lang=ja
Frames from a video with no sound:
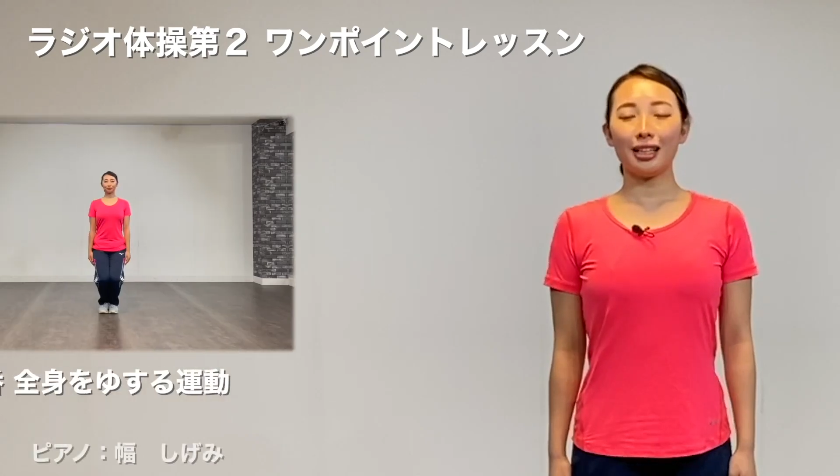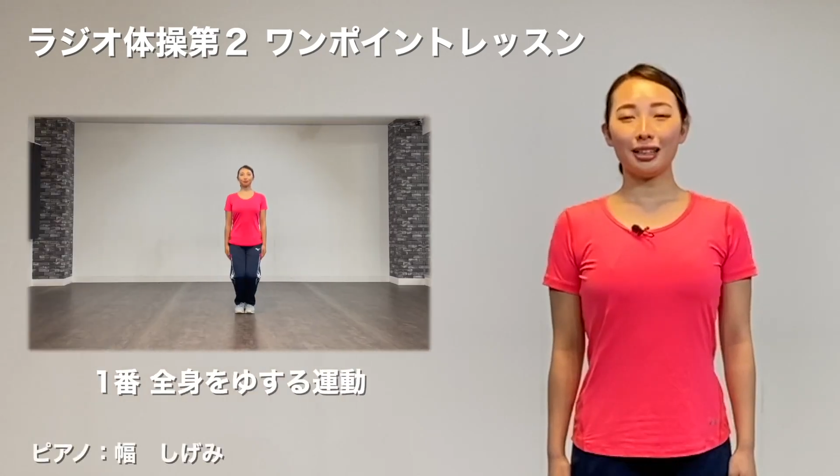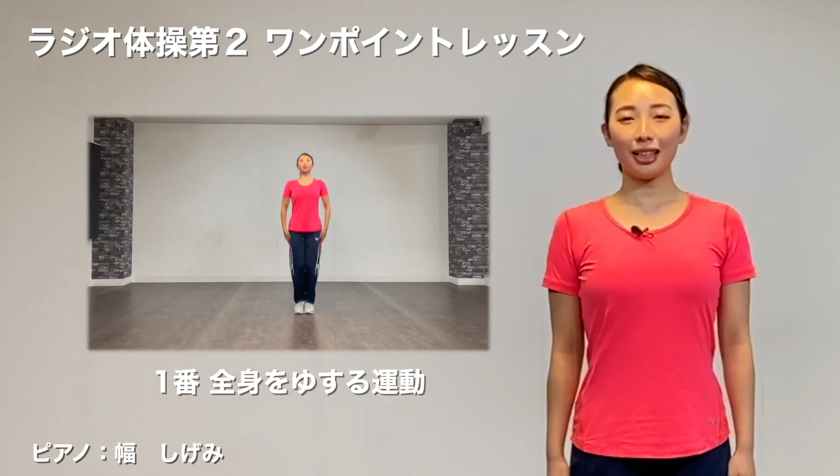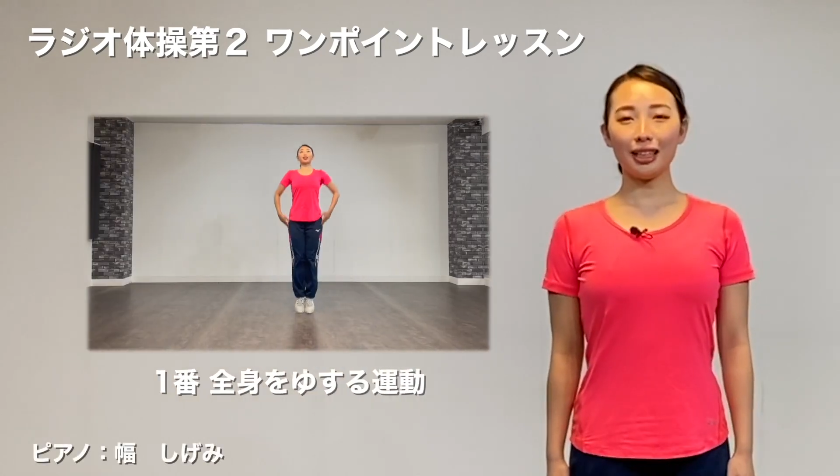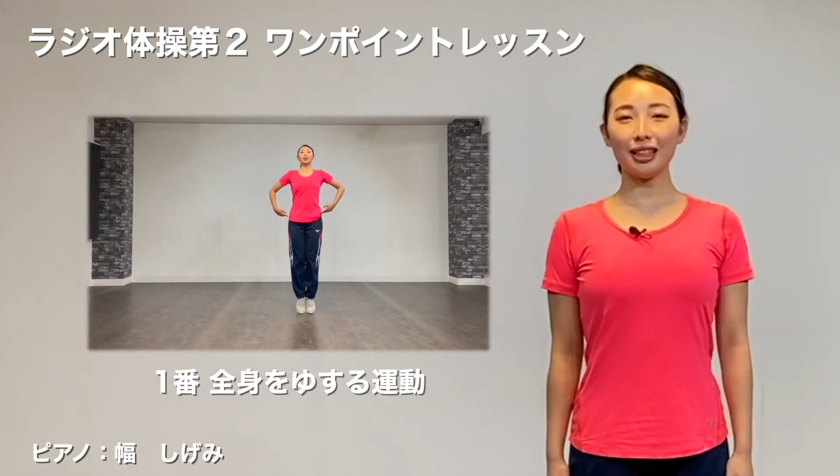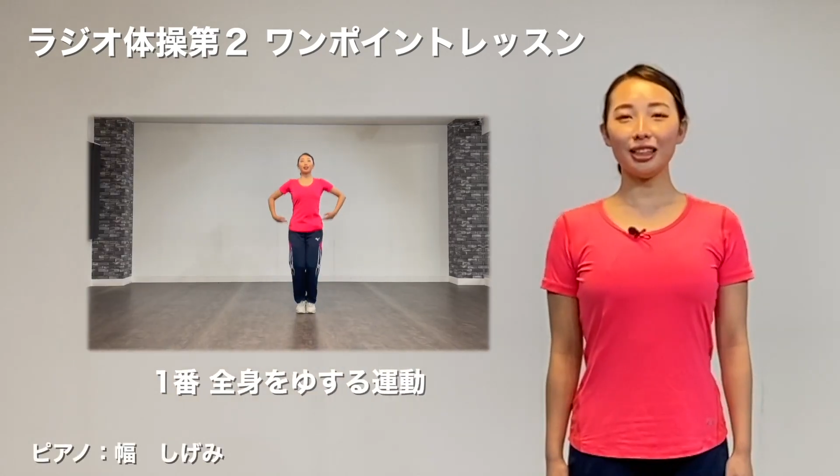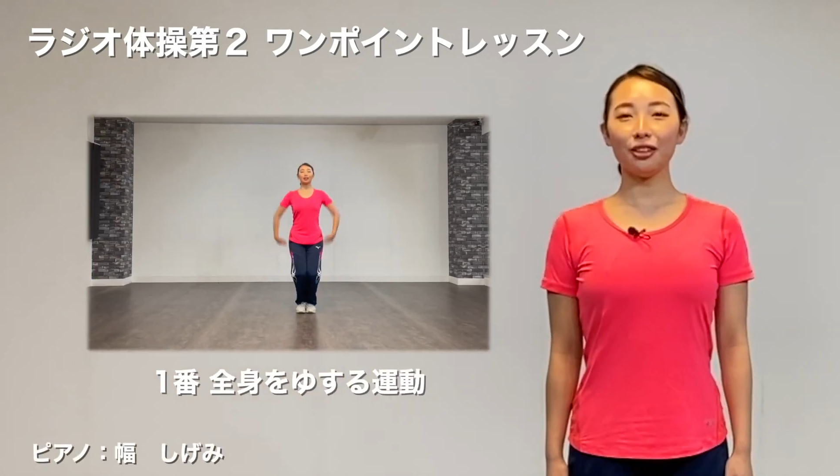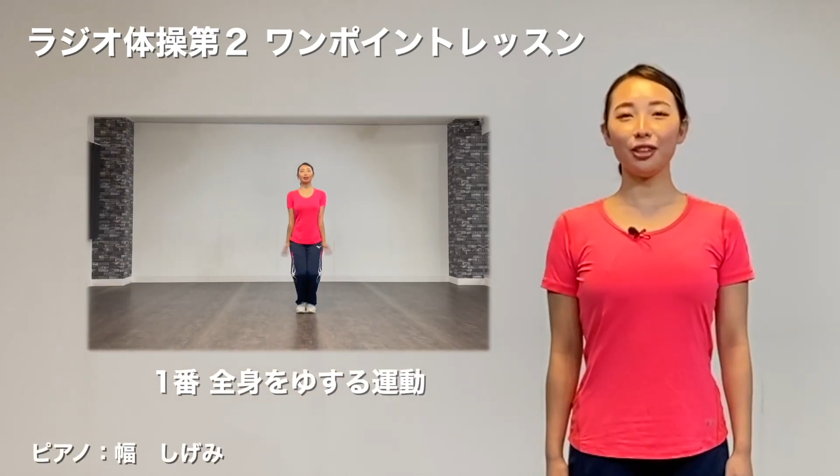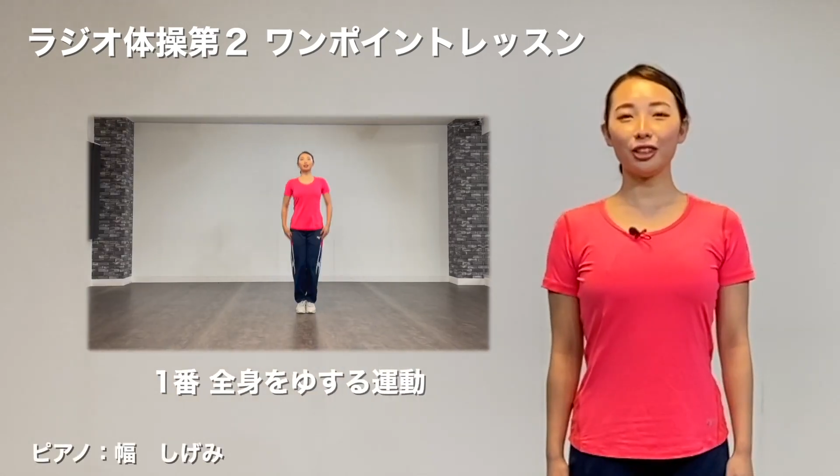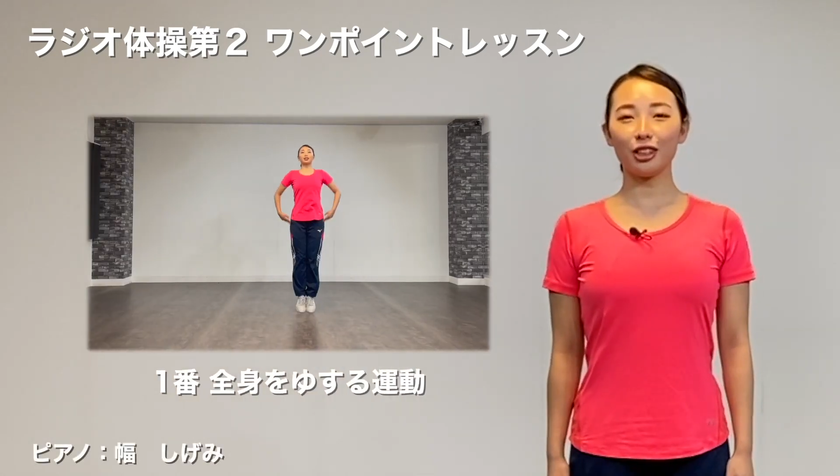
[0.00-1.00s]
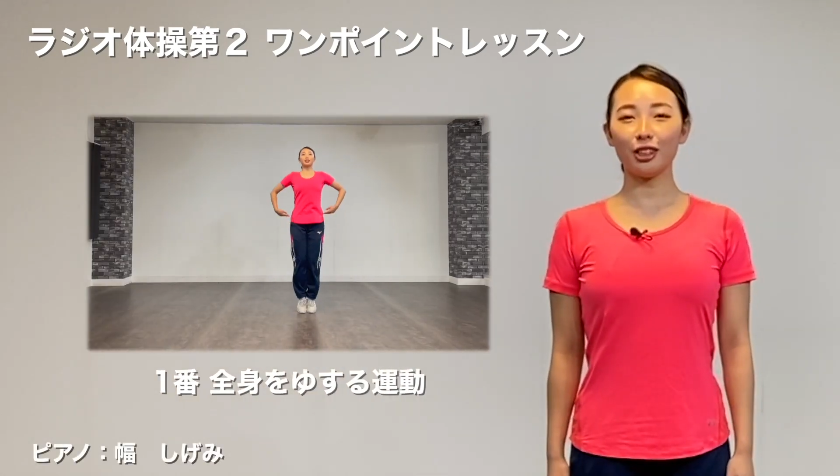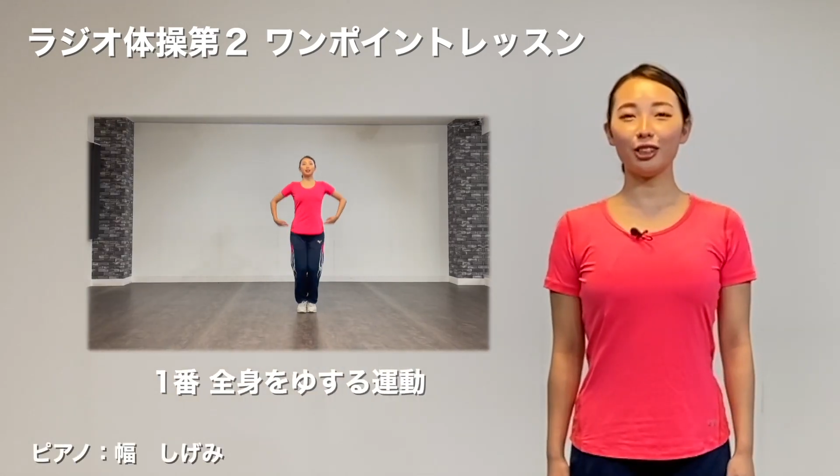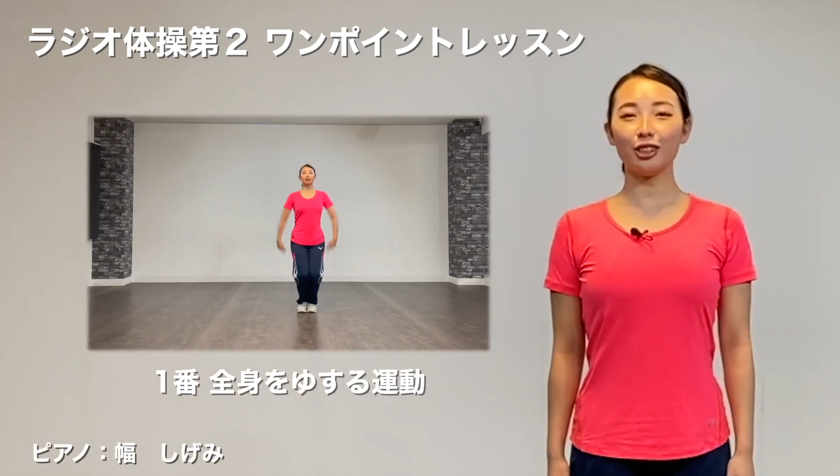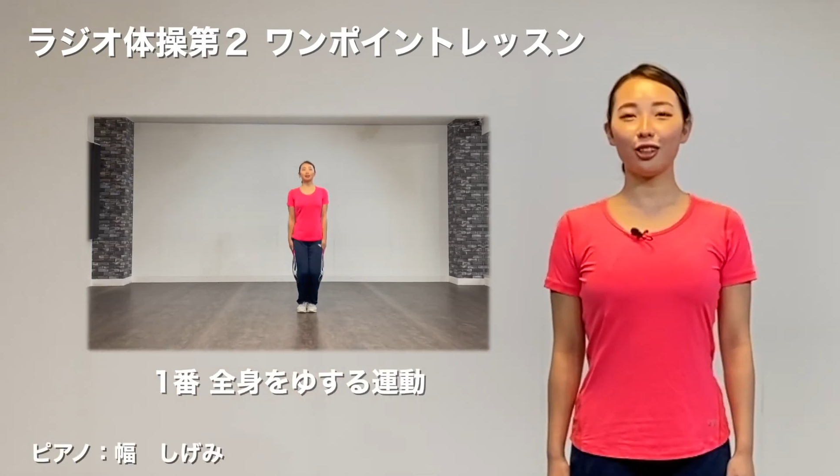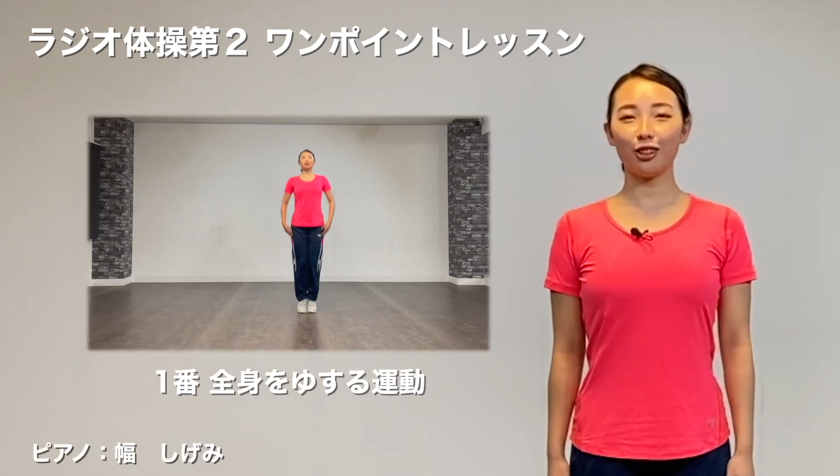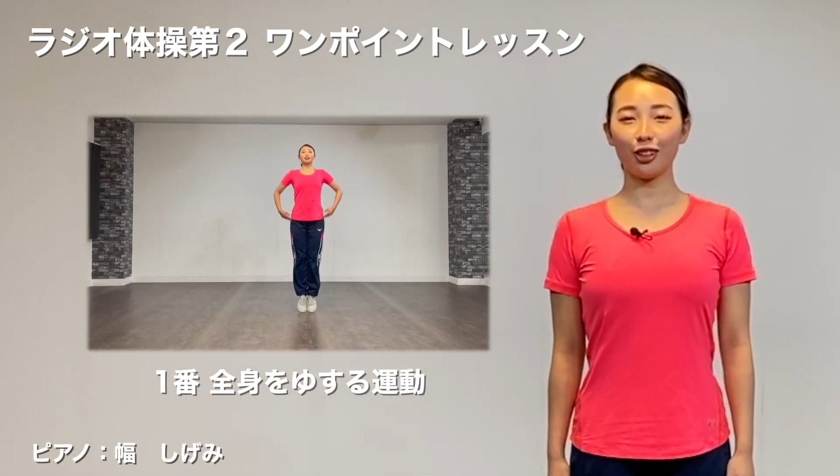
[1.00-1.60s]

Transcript: 全身をゆする運動